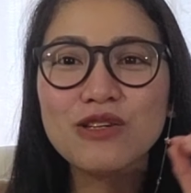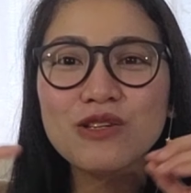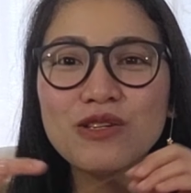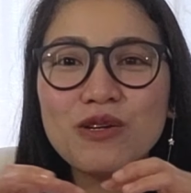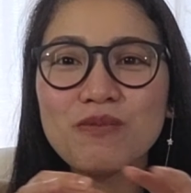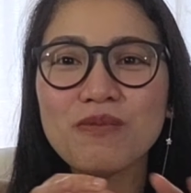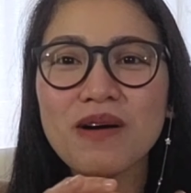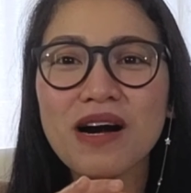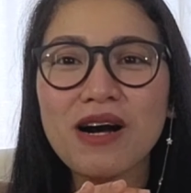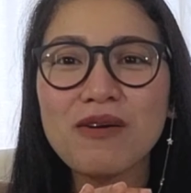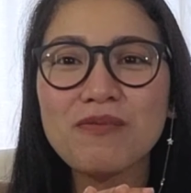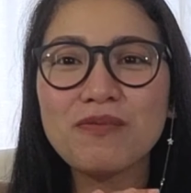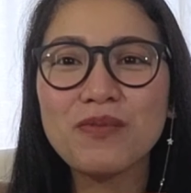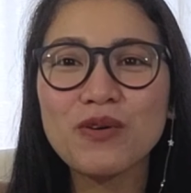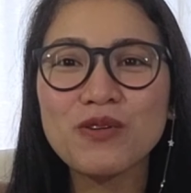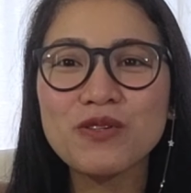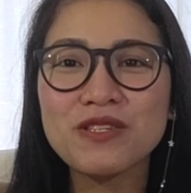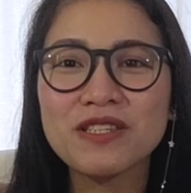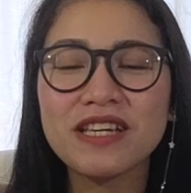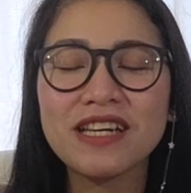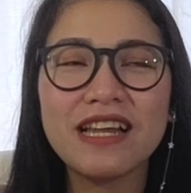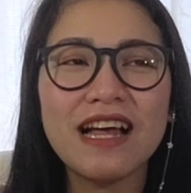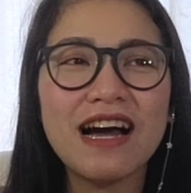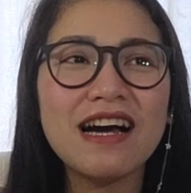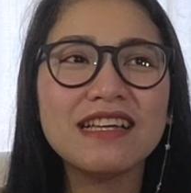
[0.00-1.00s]
yun yung mga
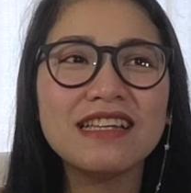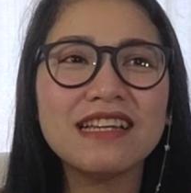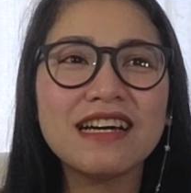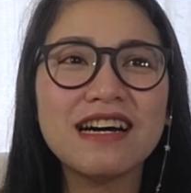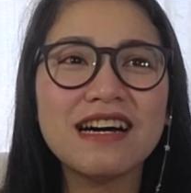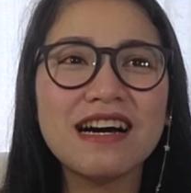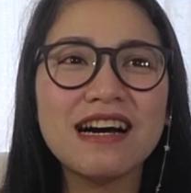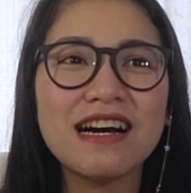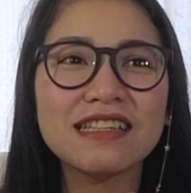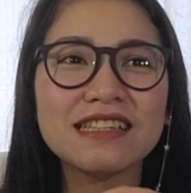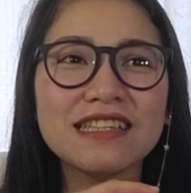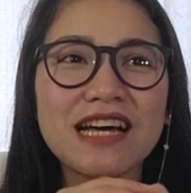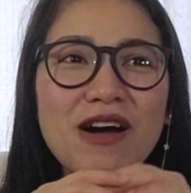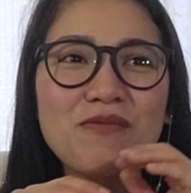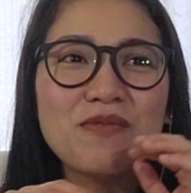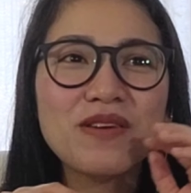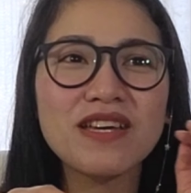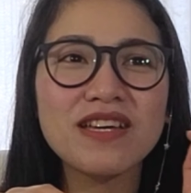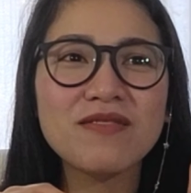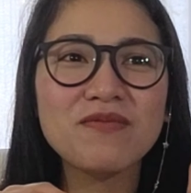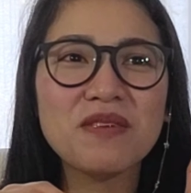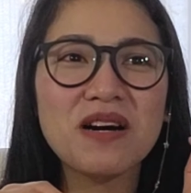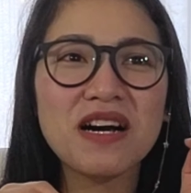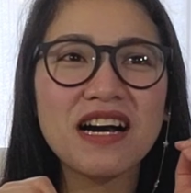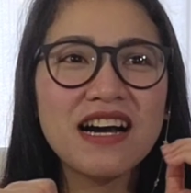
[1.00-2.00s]
post nila na ang
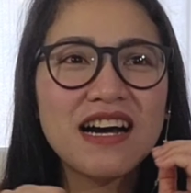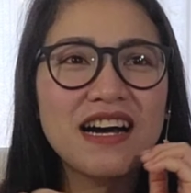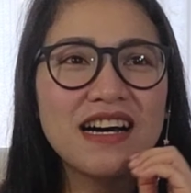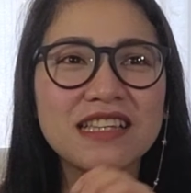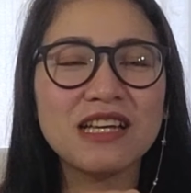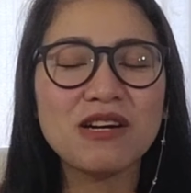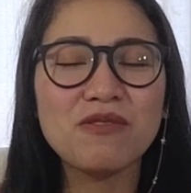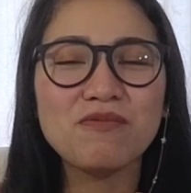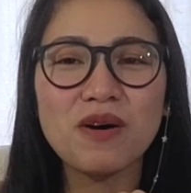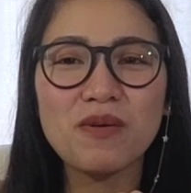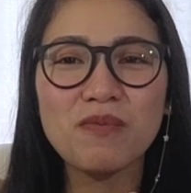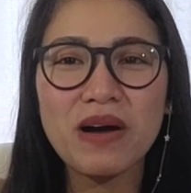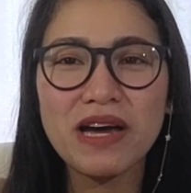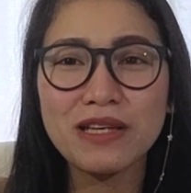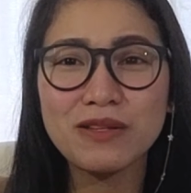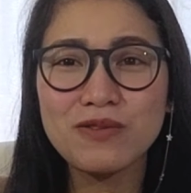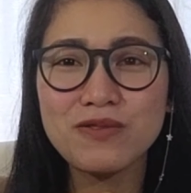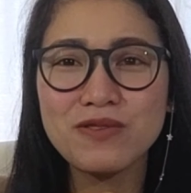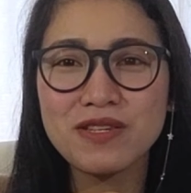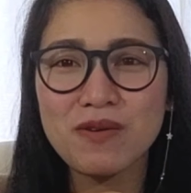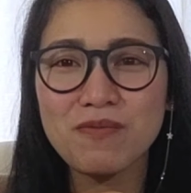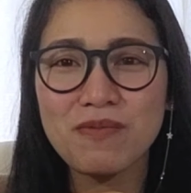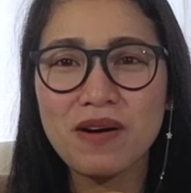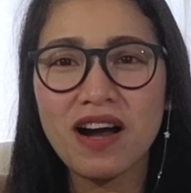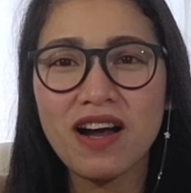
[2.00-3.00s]
daming mga nagmamind
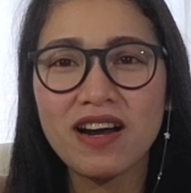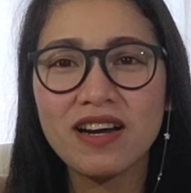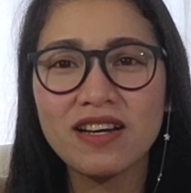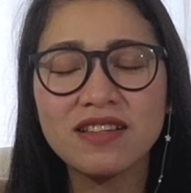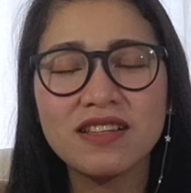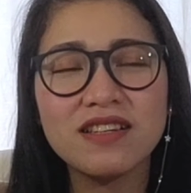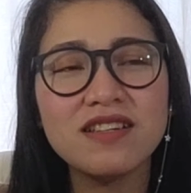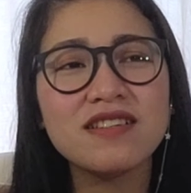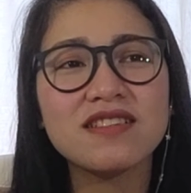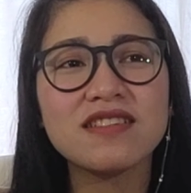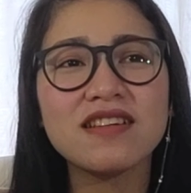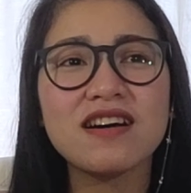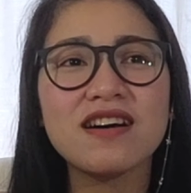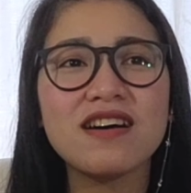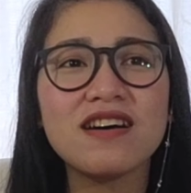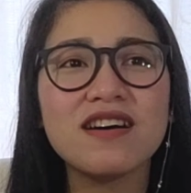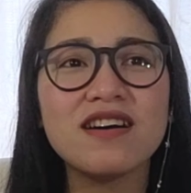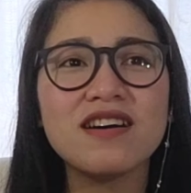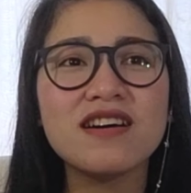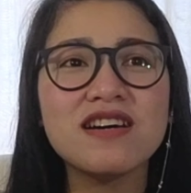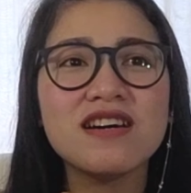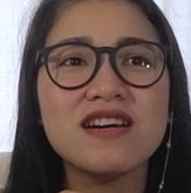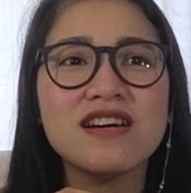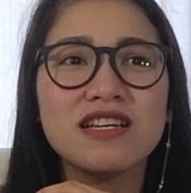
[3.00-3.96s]
din sa mga artista.